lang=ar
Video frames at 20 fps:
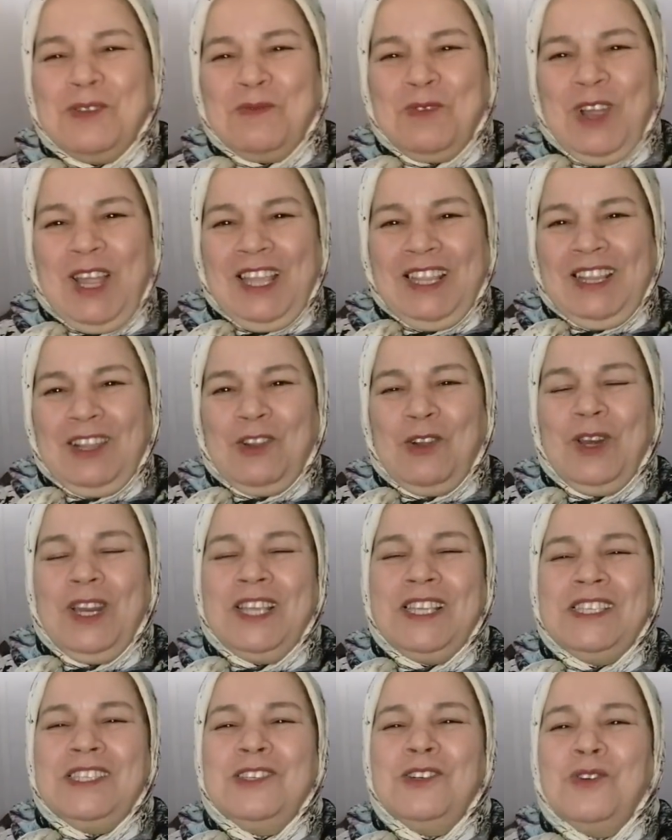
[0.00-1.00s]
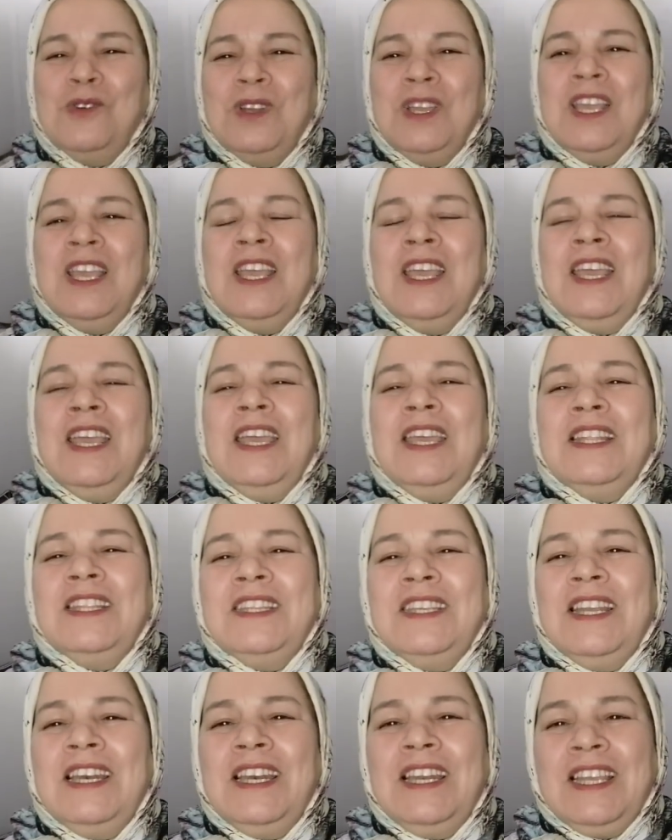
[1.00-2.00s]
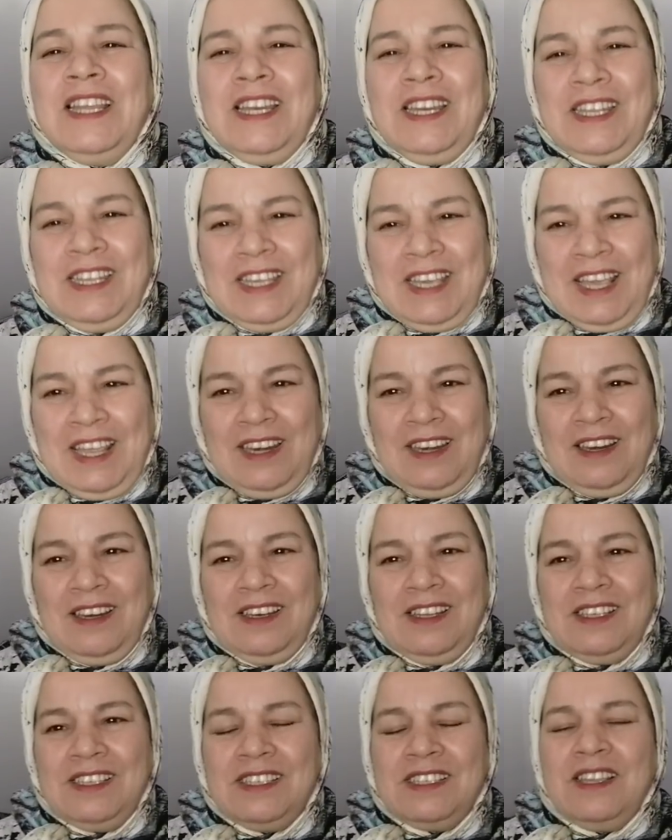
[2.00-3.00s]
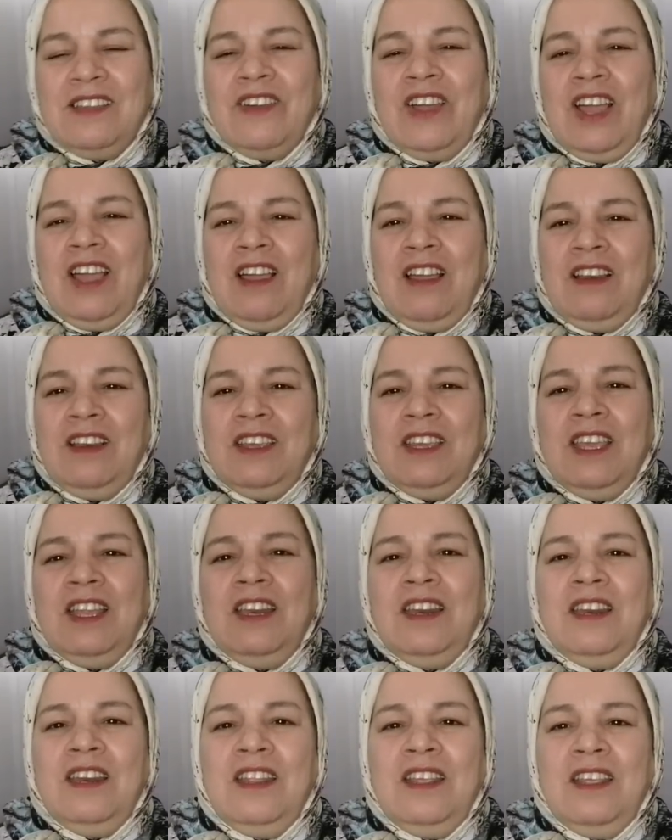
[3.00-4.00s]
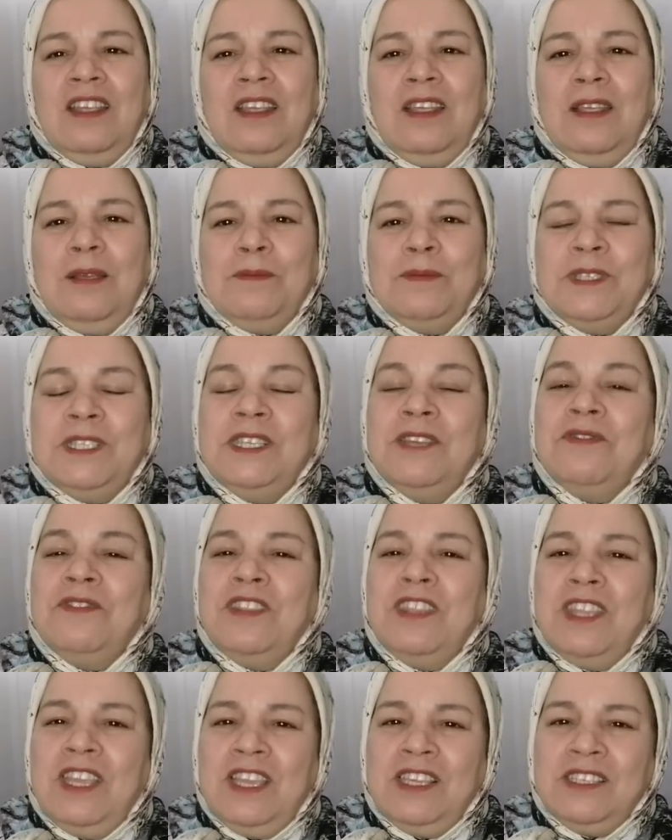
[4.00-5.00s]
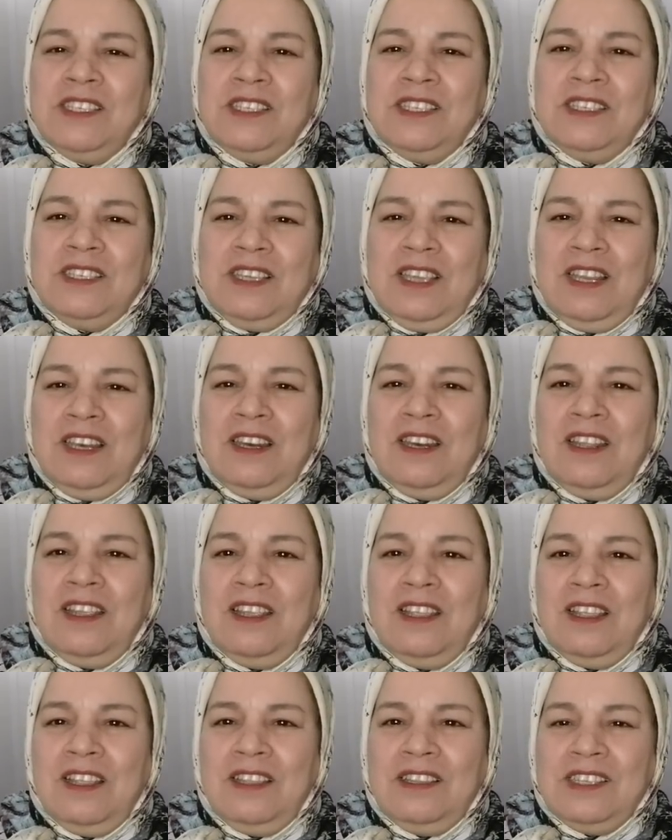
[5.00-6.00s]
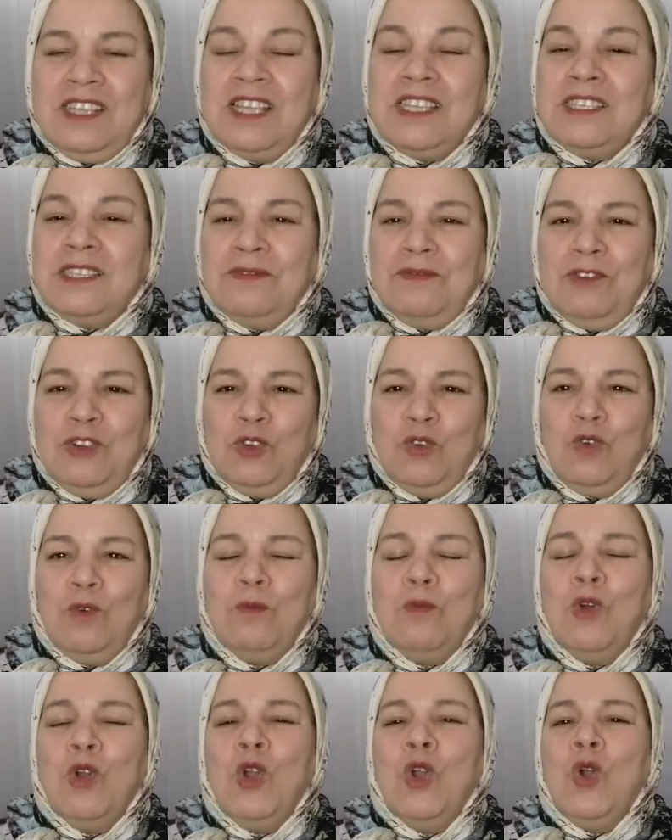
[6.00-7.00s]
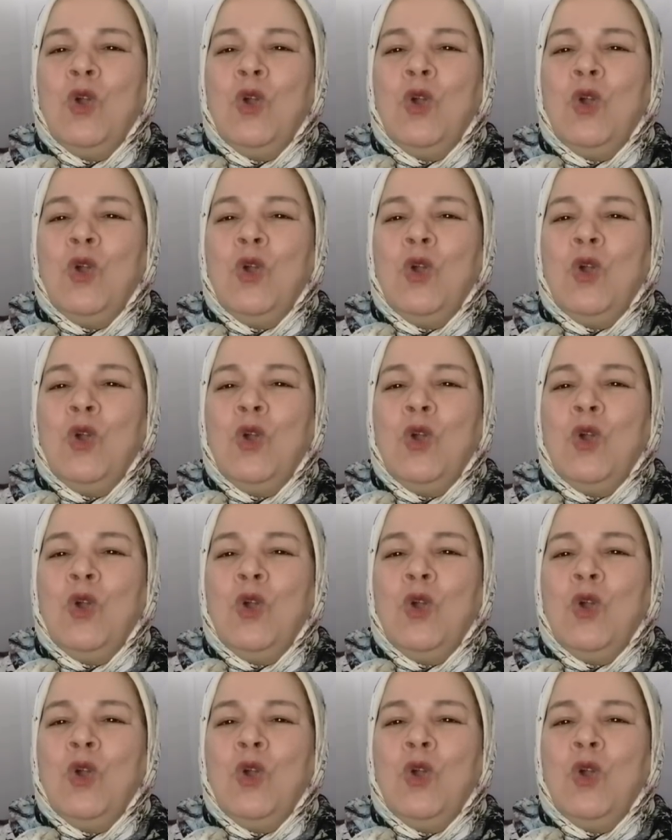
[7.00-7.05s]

مجموعه الكوليكسيون ديال الكليان اللي صراحه اللي كان آه، بزاف الناس كنتاسف آه، ليهم